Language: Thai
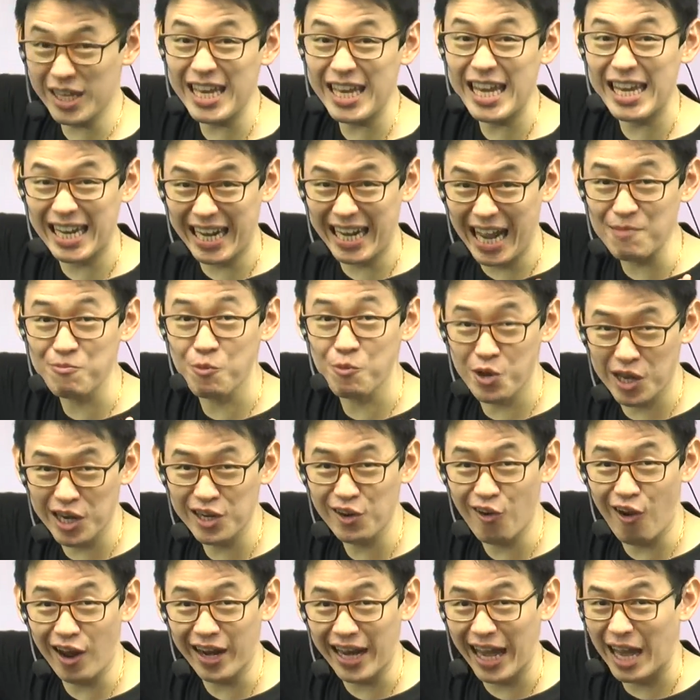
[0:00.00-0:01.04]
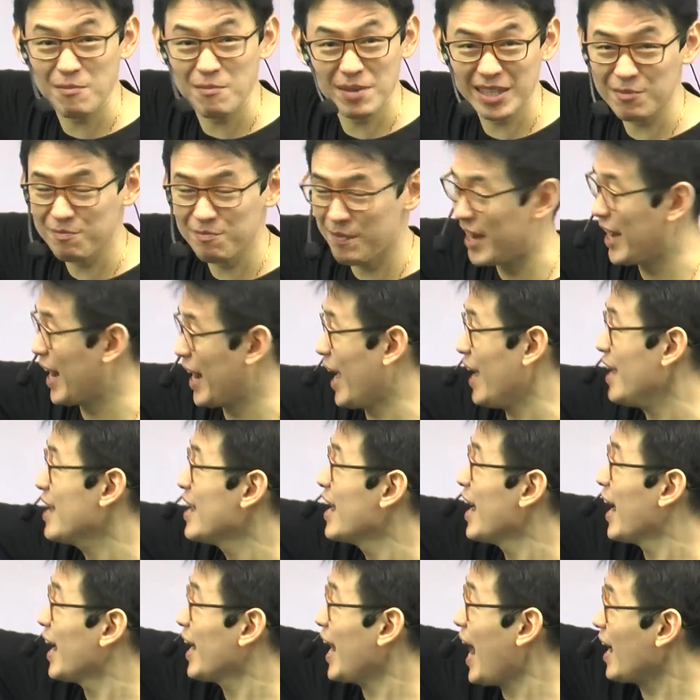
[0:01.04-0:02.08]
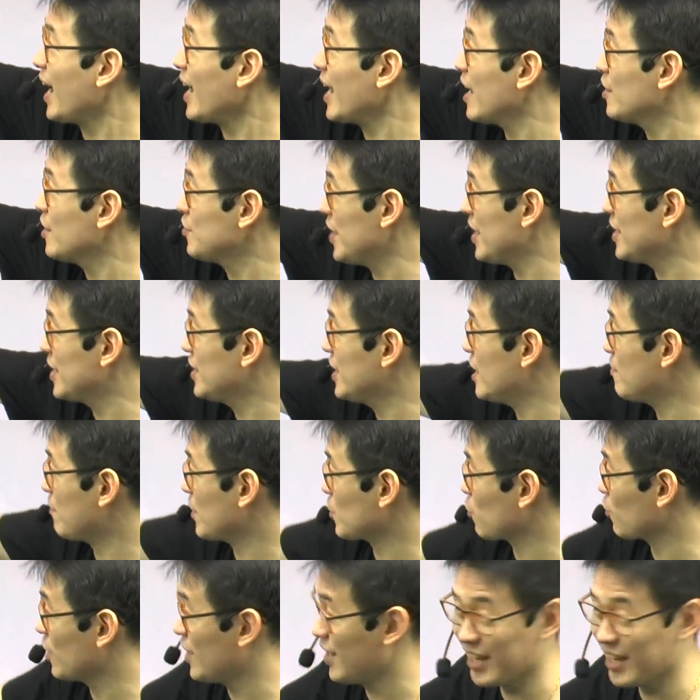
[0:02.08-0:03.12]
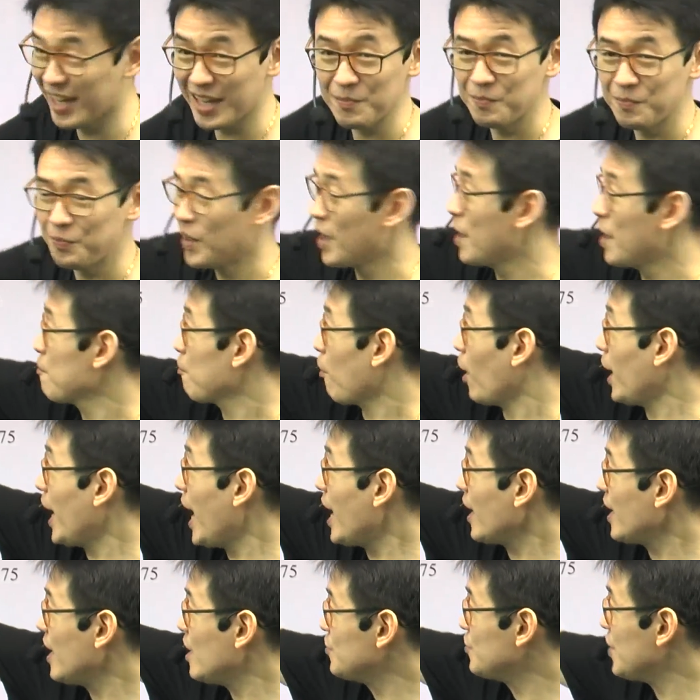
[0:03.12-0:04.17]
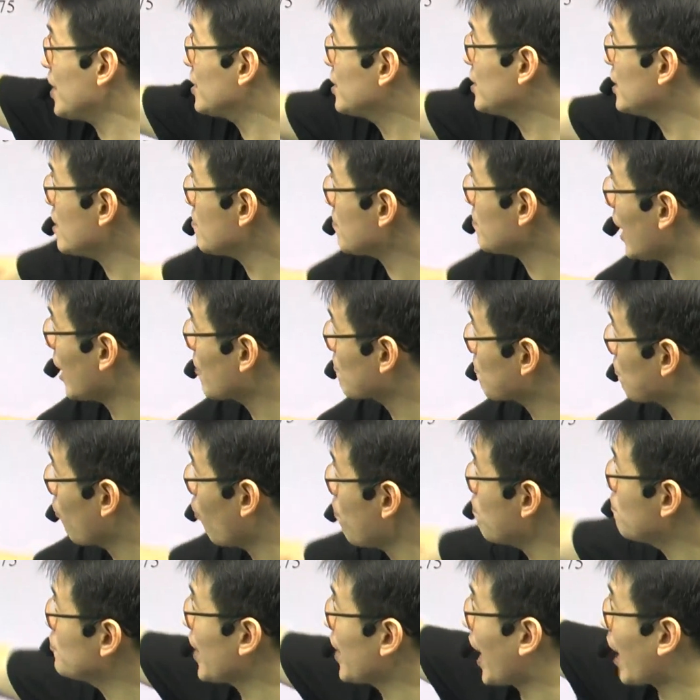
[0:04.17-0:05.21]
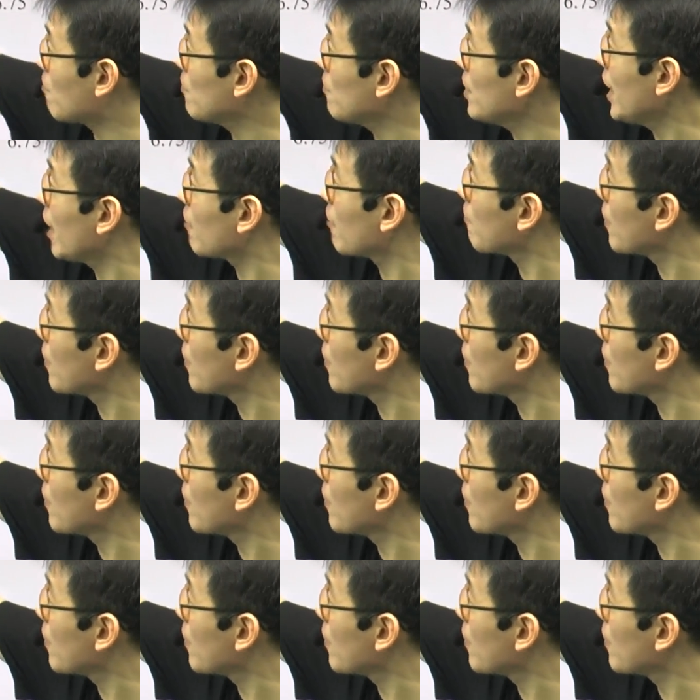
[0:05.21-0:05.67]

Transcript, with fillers: E นะครับคุยกันก่อนนะ ไม่จำเป็นนะลาก AC เชื่อมกันตรงนี้เลยพอลาก AC เชื่อมกันปุ๊บสามเหลี่ยม